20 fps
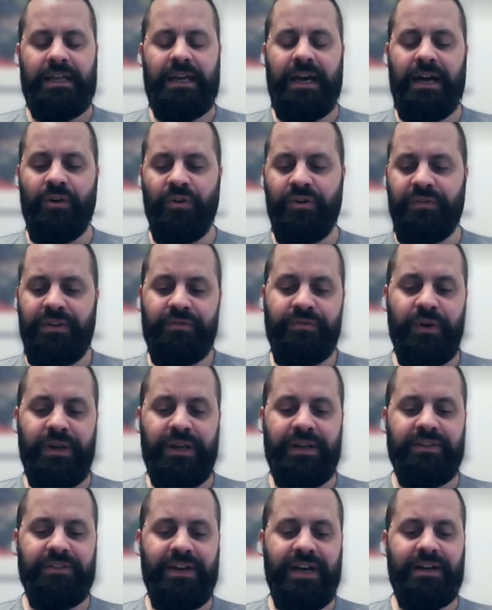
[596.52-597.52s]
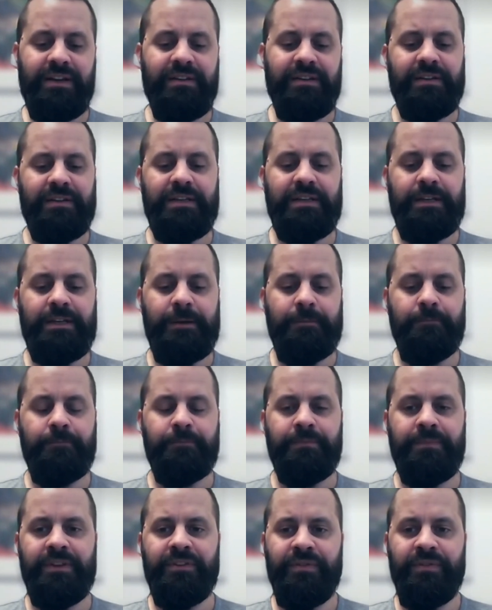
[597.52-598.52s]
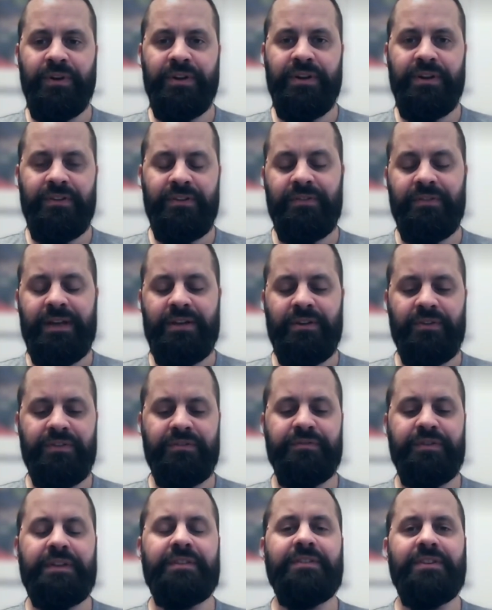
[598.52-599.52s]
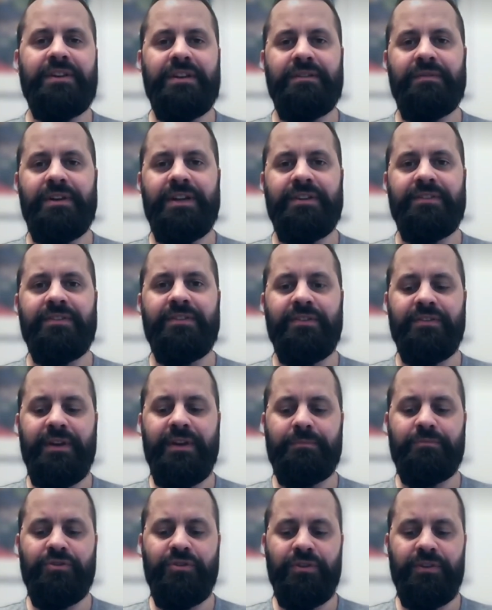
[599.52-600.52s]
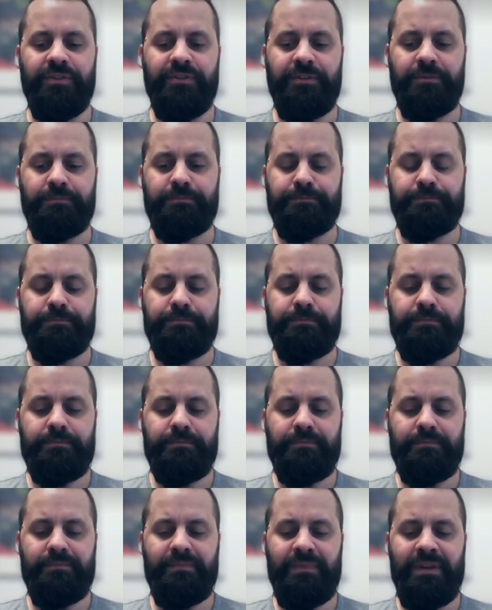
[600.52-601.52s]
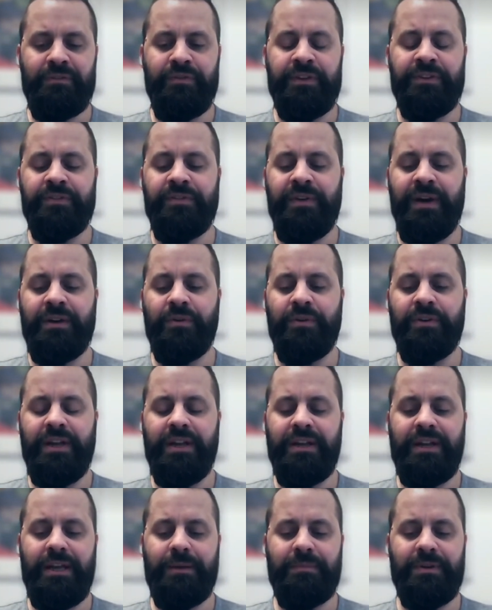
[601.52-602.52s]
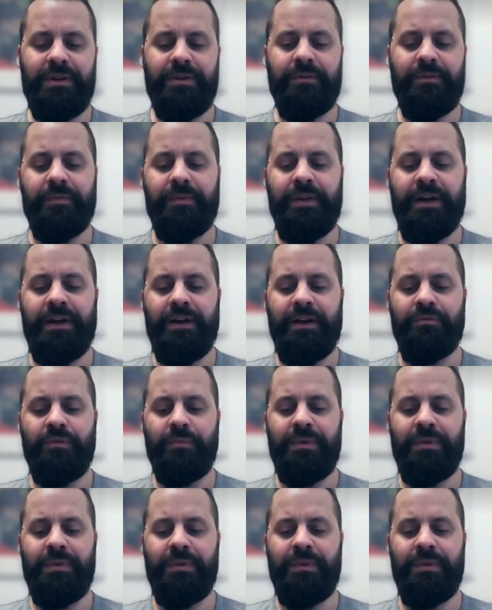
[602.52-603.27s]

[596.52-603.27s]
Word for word: Ja, und wie vorhin gesagt, 2014 ähm, war das ein Zusammenschluss von zwei Unternehmen, ja,